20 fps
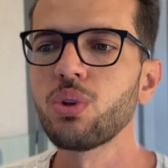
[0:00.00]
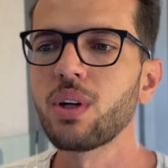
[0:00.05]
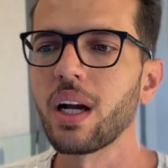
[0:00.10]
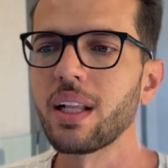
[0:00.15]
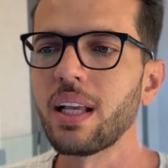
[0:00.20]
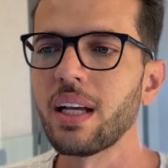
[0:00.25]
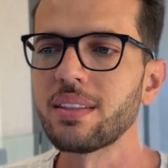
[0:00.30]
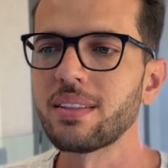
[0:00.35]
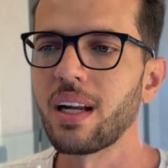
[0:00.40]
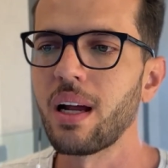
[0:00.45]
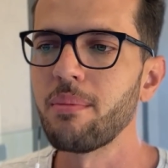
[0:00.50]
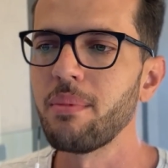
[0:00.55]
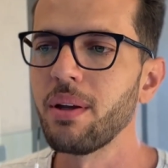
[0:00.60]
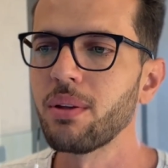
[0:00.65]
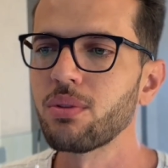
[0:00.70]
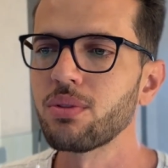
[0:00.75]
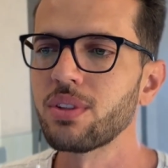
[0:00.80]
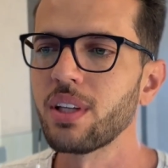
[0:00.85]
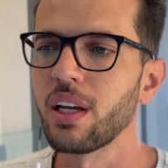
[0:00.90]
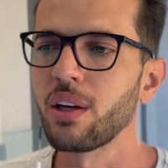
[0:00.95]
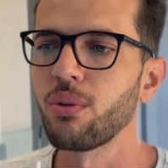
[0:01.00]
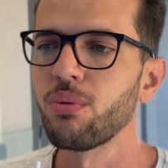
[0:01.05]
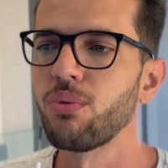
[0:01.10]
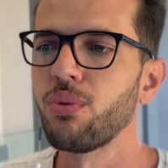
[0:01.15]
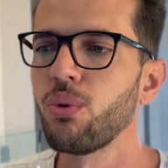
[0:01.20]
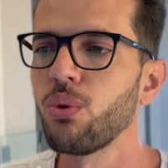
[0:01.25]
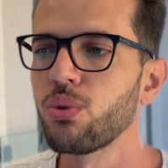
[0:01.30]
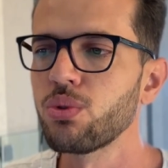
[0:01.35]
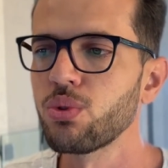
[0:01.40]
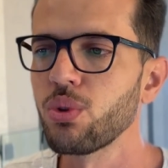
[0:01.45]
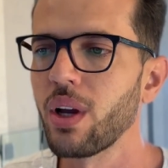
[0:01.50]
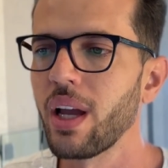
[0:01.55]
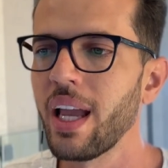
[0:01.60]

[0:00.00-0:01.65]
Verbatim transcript: cadastramento segue o fluxo